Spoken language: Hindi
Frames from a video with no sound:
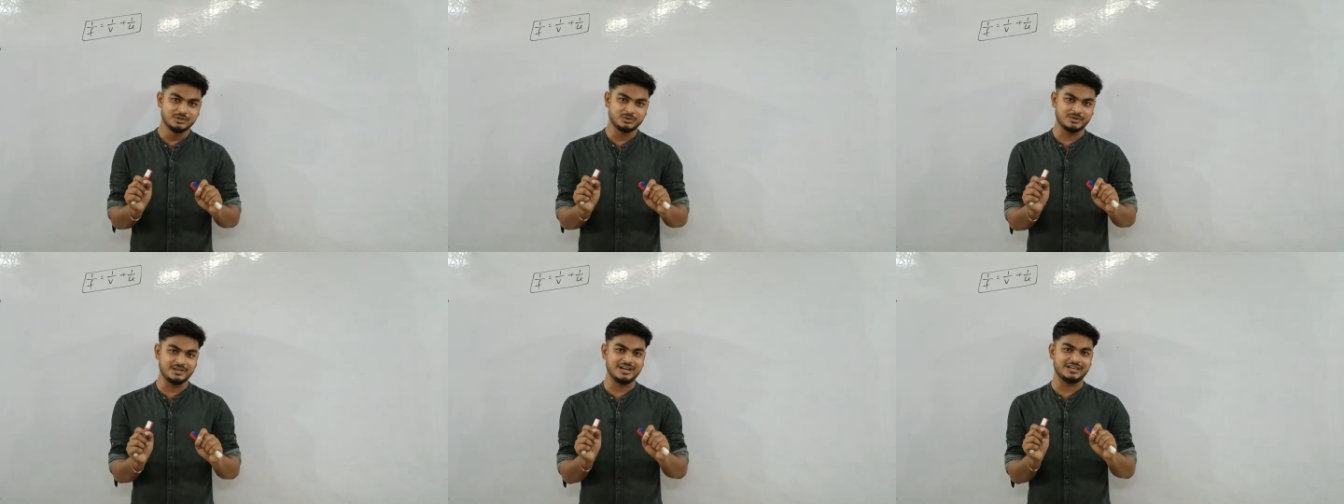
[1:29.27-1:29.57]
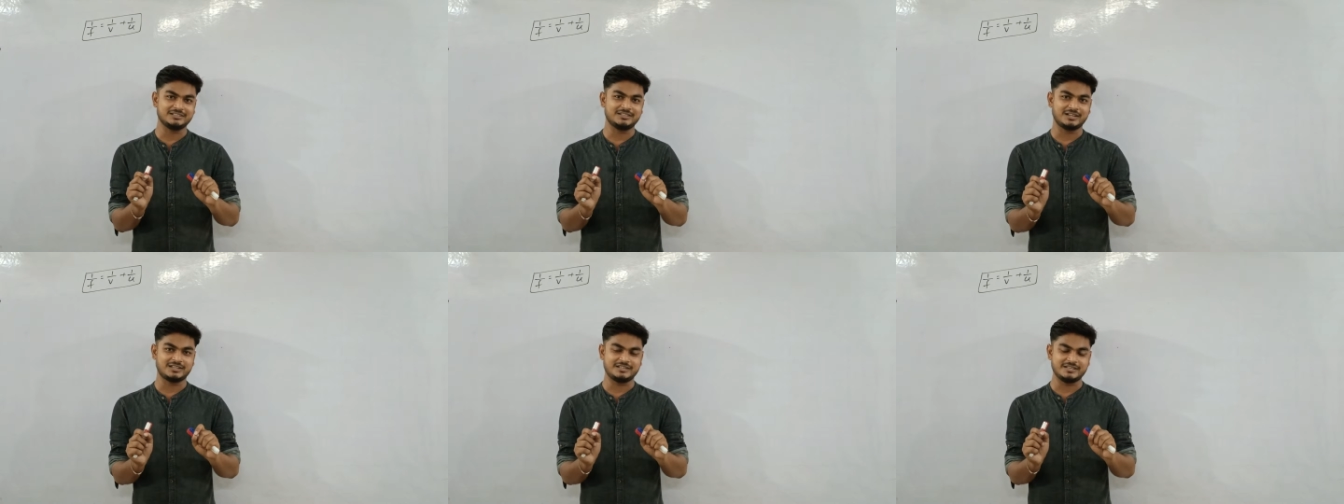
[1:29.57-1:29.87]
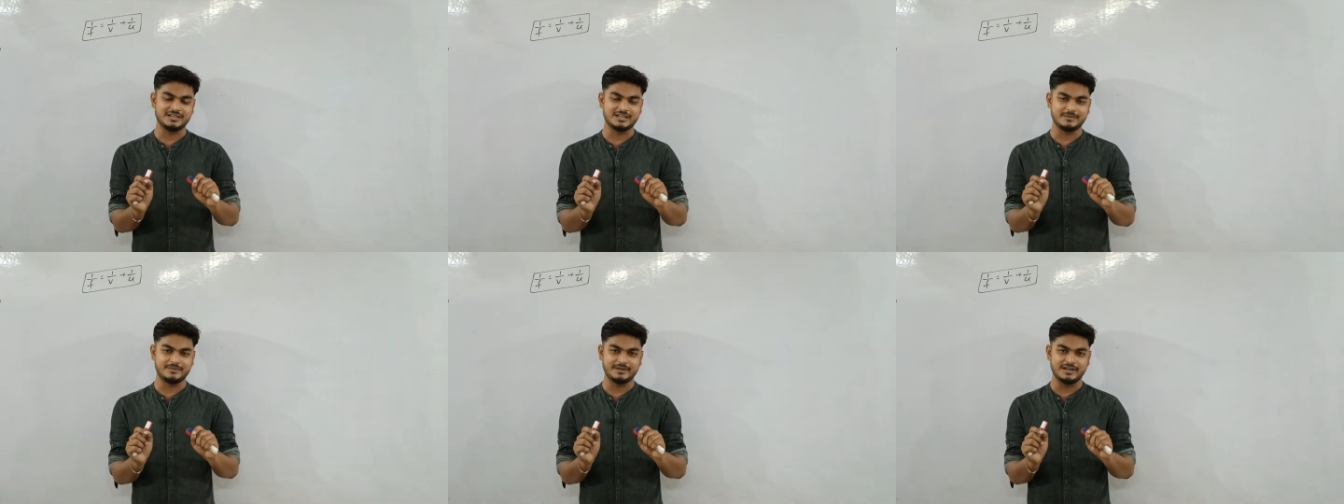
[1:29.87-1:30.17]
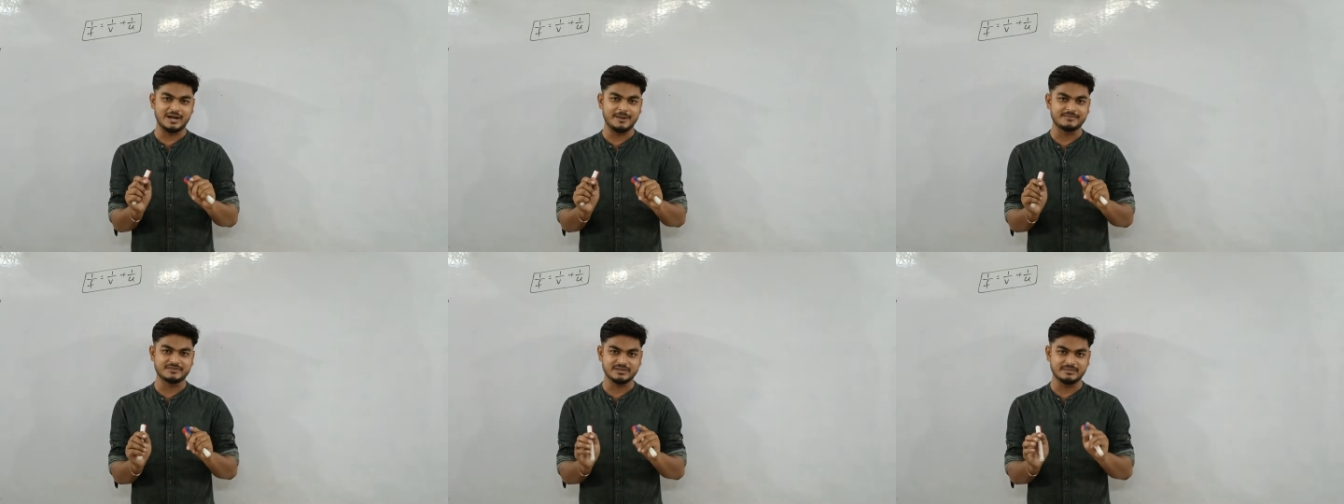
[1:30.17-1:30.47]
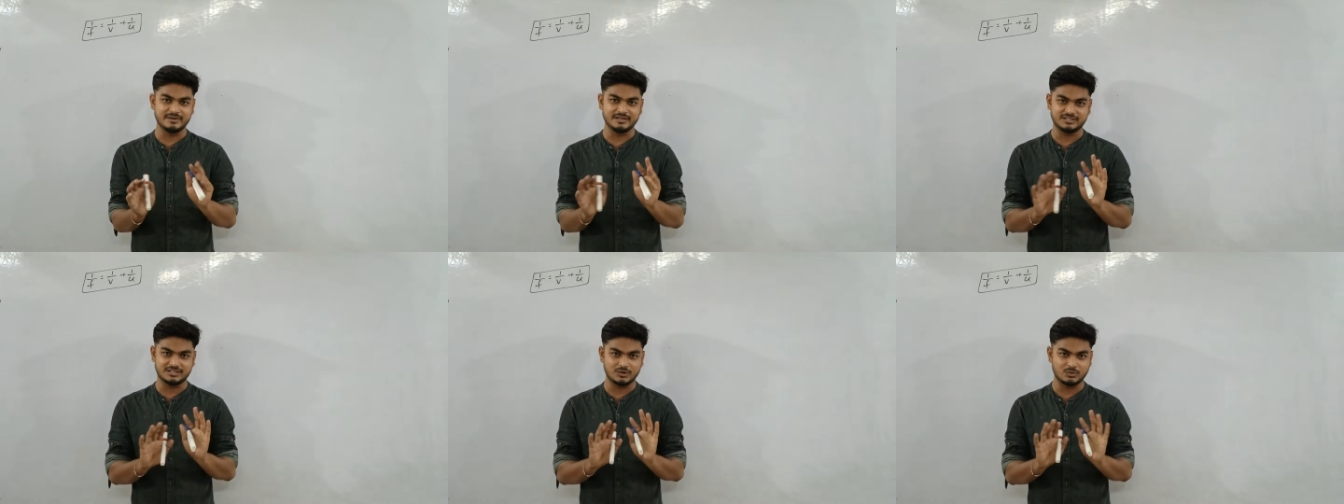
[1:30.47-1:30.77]
तो याद रखिएगा फिर
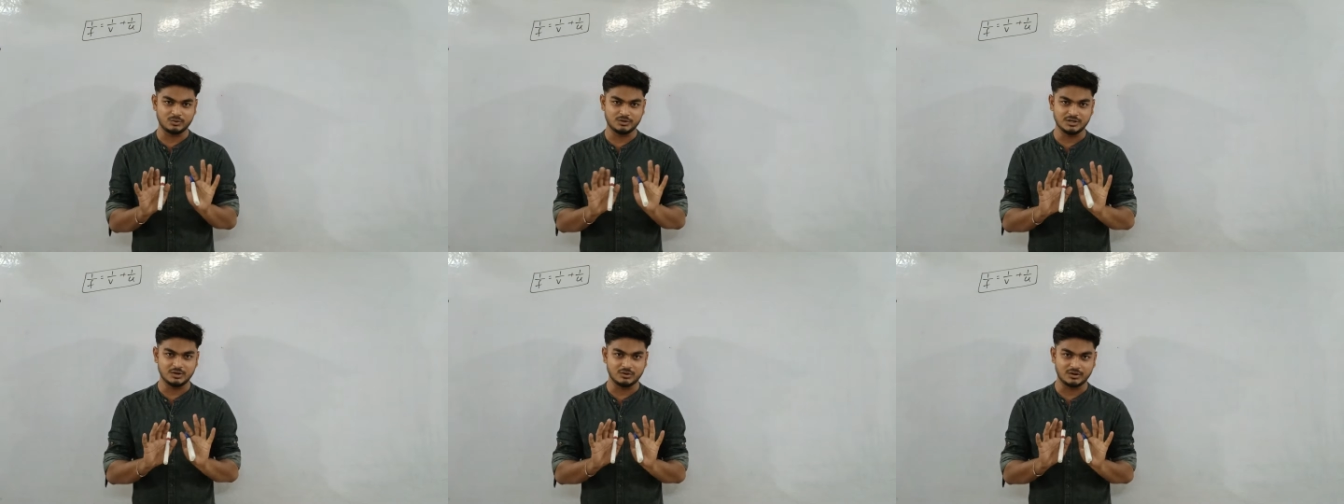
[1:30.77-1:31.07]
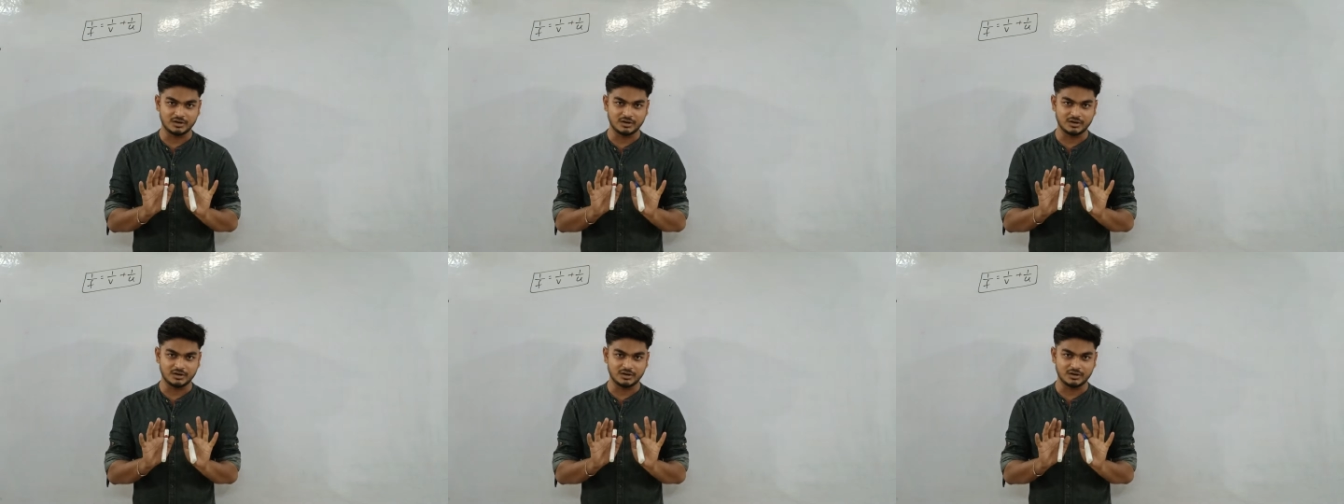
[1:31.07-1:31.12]
आपसे बेहतर कोई